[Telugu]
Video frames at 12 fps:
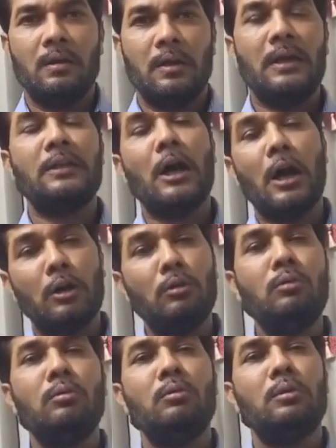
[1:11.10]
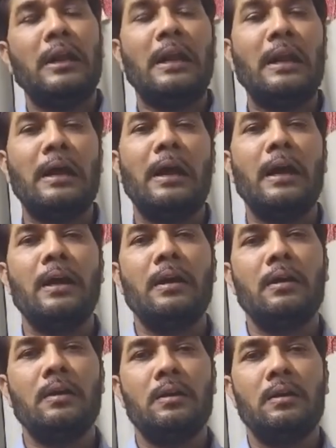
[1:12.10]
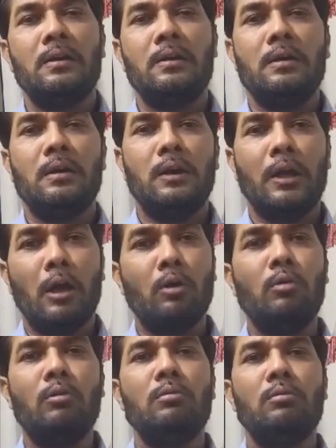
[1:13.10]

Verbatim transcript: గత ఆరు నెలలుగా నాకు